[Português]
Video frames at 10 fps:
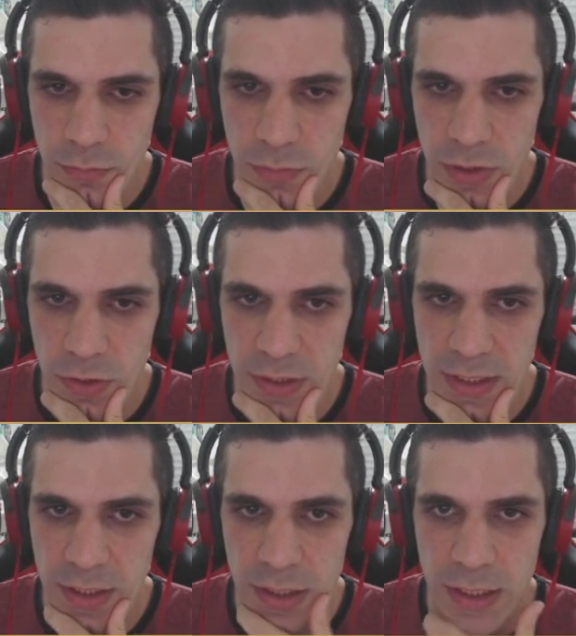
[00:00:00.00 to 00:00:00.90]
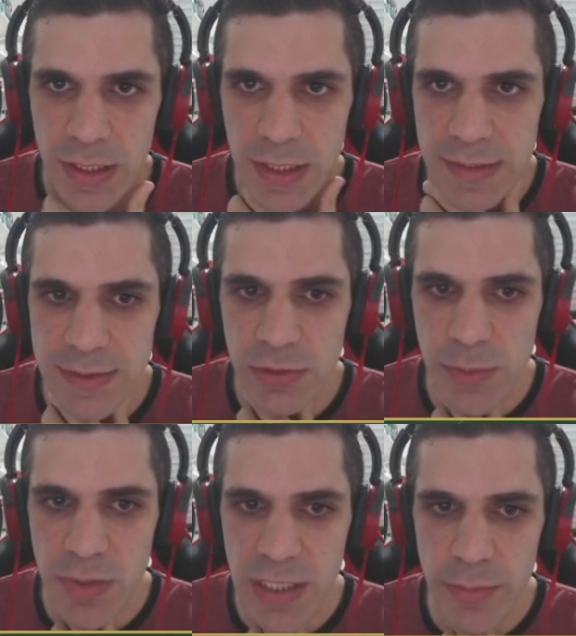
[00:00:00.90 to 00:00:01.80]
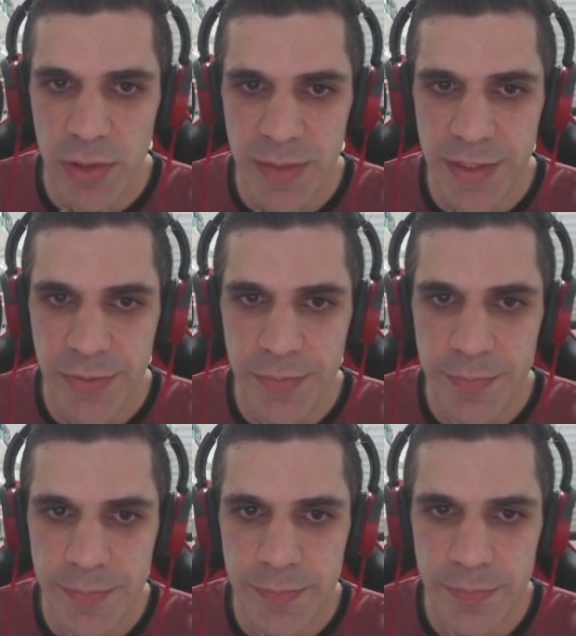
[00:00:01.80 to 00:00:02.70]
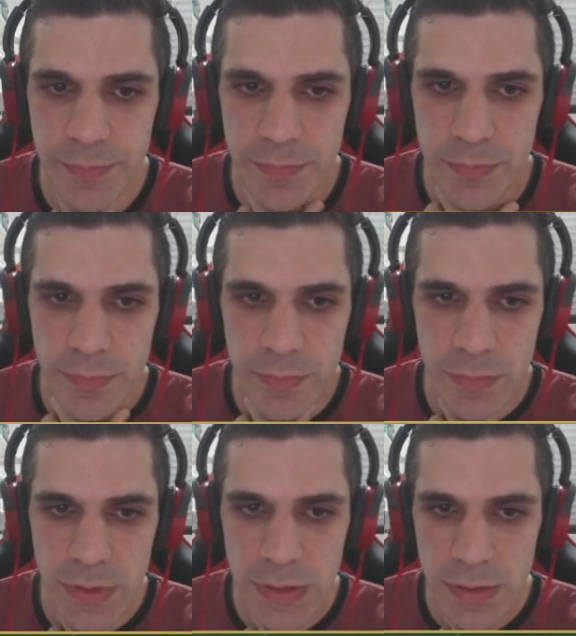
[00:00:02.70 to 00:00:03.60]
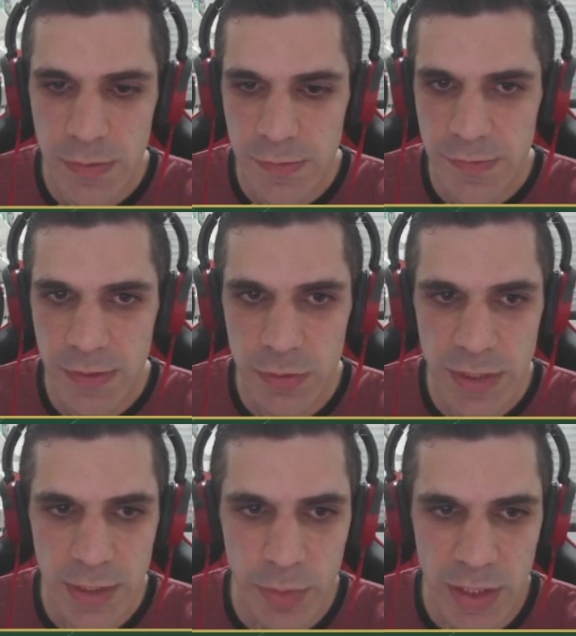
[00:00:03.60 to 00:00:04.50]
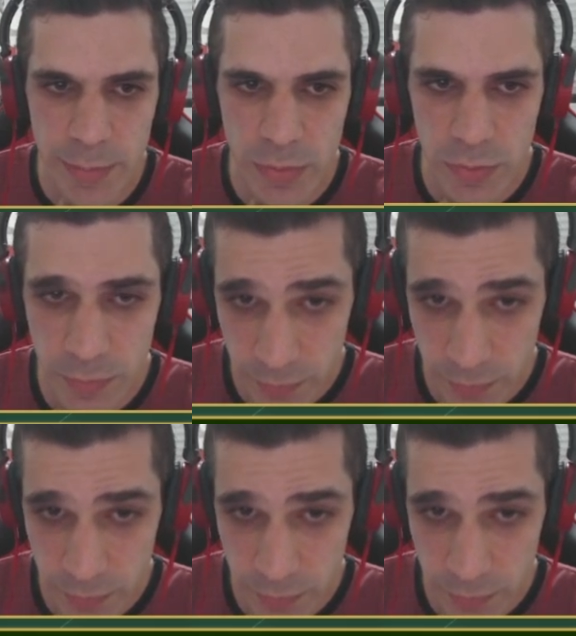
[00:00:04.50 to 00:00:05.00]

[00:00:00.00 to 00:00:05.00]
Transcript: Agora... Seu tempo acabou, amigão. Seu tempo acabou.